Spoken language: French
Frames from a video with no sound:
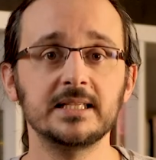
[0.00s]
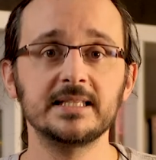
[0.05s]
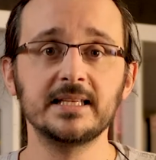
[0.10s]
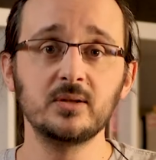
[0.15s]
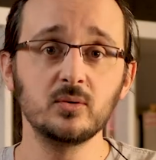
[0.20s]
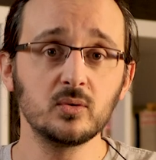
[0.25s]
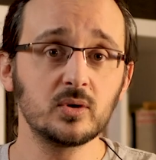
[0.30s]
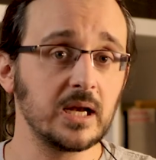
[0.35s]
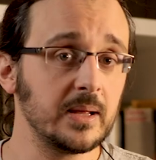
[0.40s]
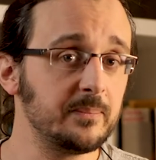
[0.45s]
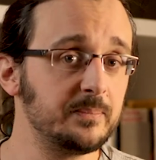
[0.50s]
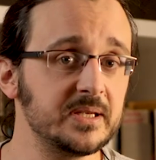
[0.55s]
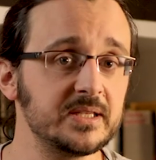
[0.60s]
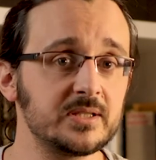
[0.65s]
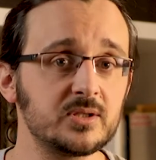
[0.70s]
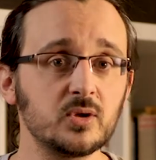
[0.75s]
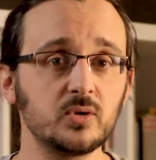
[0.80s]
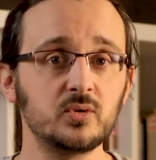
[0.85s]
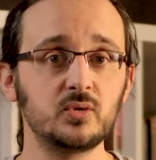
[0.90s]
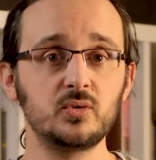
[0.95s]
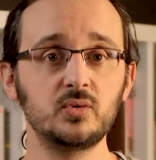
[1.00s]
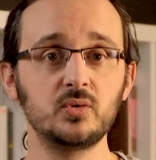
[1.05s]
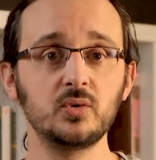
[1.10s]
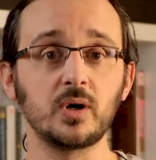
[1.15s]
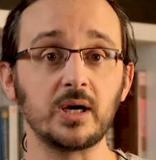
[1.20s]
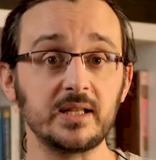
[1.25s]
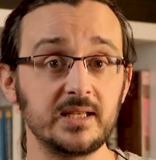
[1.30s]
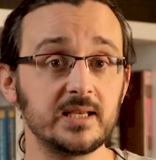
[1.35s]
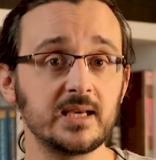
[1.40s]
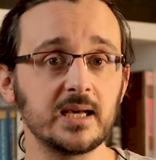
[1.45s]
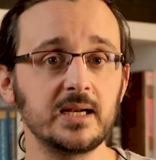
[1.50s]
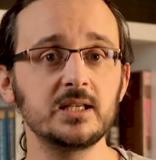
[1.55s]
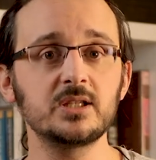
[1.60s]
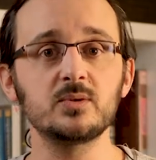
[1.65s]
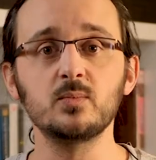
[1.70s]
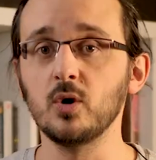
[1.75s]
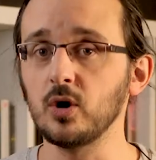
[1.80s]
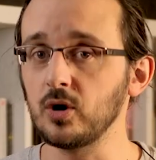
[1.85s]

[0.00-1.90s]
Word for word: C'est donc la piste du radicalisme